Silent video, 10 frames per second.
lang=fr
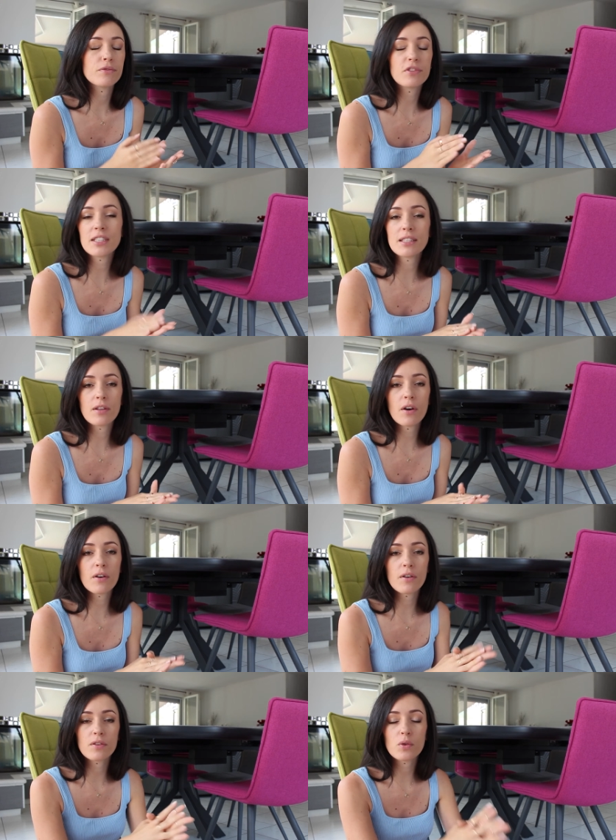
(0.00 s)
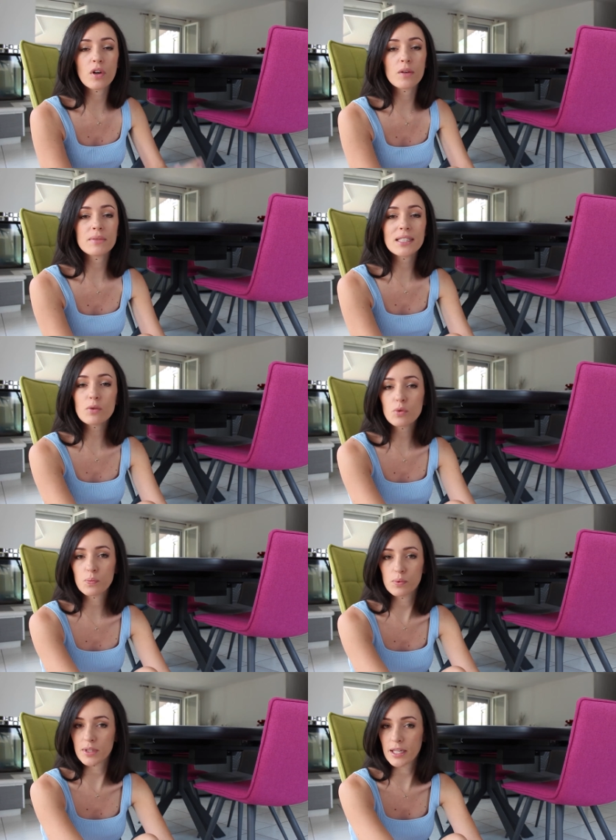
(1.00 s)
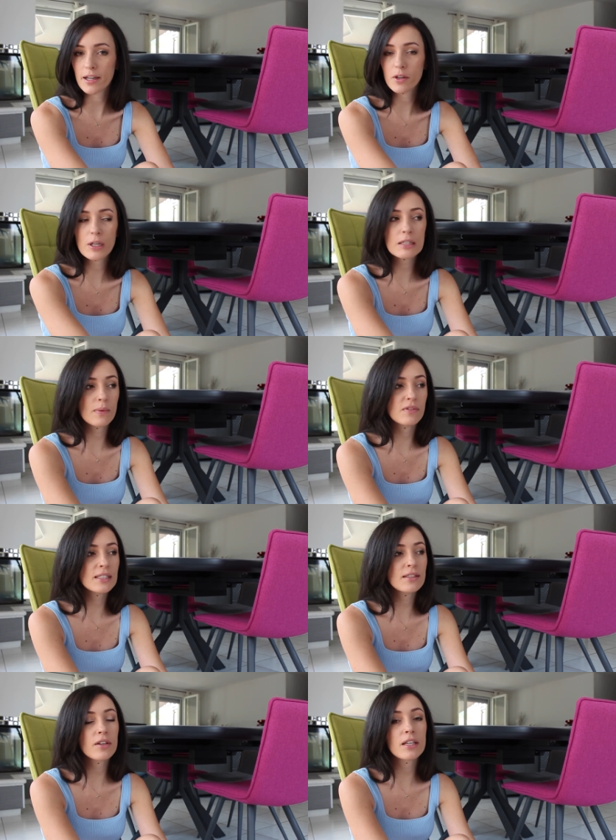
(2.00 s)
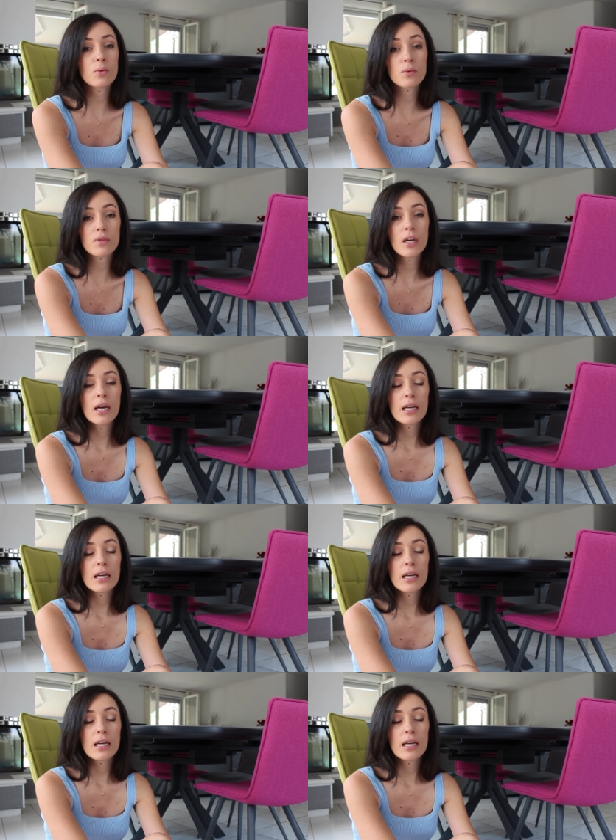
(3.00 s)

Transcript: visitant, en donnant un petit coup de pouce à l'algorithme, en visitant les comptes